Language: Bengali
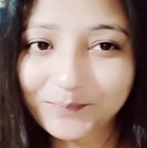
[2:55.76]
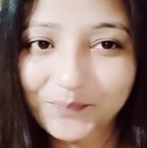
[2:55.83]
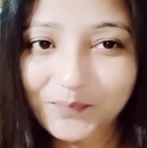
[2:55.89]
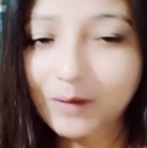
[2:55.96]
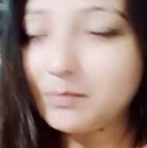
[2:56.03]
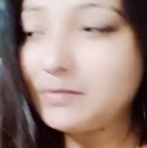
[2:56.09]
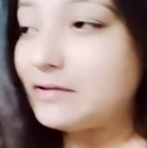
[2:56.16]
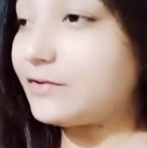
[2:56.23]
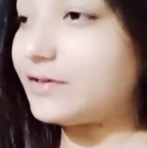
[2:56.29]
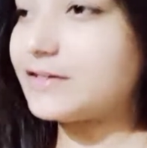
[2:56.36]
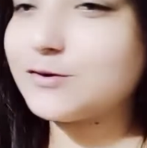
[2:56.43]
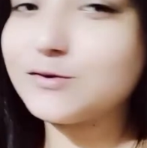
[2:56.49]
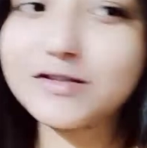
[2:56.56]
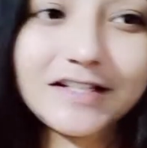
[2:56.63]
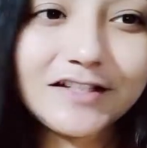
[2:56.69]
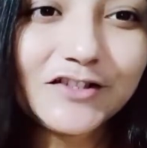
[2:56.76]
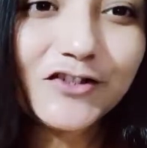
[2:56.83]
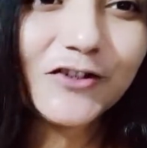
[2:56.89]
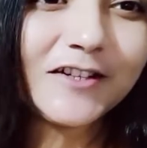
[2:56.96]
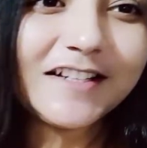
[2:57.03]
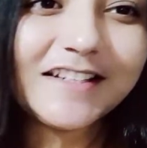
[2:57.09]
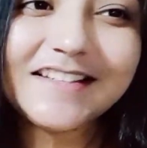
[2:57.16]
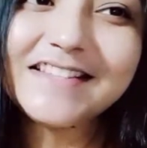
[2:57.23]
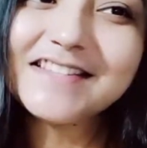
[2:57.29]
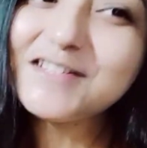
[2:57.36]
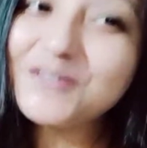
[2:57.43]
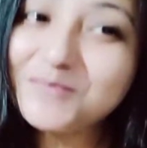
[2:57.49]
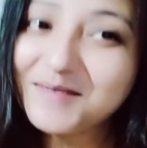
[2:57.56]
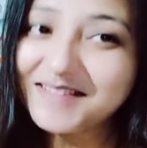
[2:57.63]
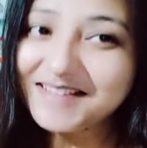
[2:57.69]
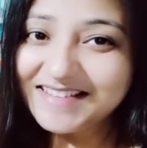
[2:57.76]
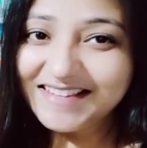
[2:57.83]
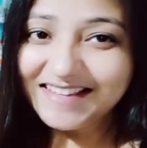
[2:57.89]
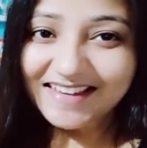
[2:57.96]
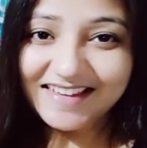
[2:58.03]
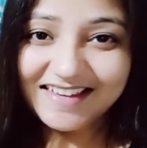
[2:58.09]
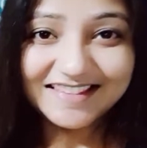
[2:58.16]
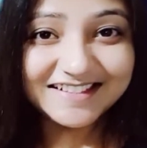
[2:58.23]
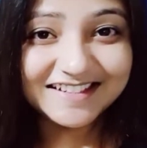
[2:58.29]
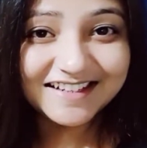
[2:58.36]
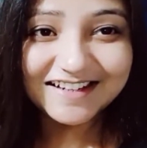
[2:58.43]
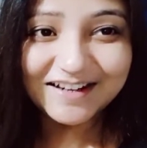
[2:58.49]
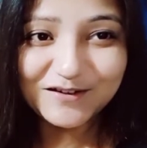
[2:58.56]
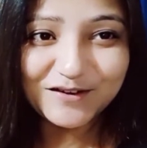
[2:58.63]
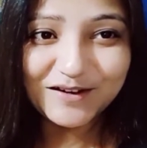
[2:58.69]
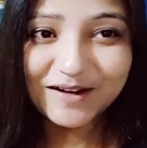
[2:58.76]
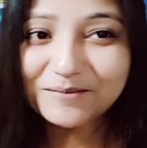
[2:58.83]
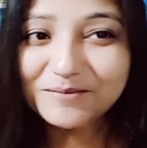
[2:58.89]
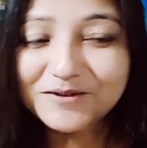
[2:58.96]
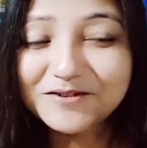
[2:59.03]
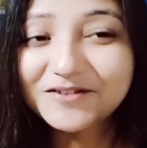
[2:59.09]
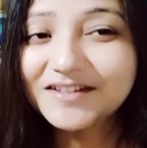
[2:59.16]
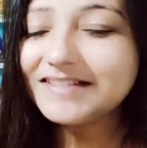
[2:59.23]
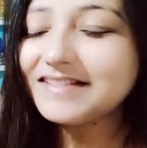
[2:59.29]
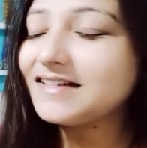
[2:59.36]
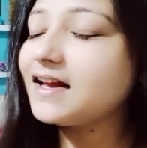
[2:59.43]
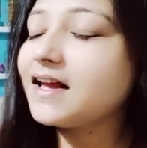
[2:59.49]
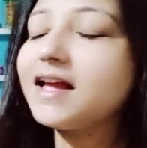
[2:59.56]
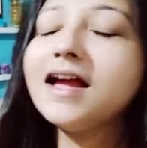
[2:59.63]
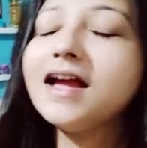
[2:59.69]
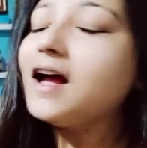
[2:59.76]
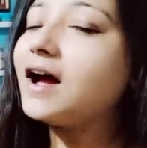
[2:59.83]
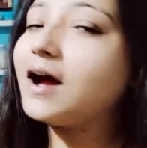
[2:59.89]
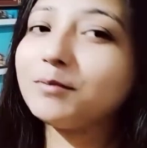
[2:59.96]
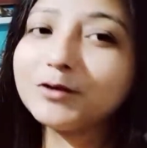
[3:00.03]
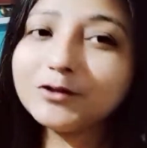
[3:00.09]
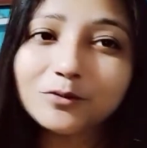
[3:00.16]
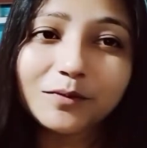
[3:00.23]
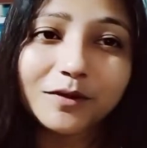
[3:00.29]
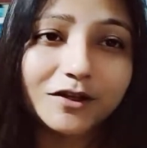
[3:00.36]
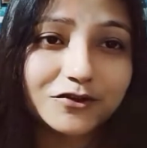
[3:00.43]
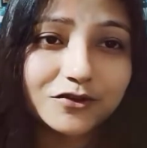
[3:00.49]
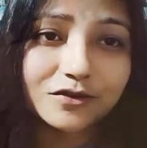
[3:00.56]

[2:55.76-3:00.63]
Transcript: আমি ড্রেসও চেঞ্জ করে নিয়েছি তোমাদের দেখিয়েছি ট্যাটুটা কেমন হয়েছে আমার তো ভীষণ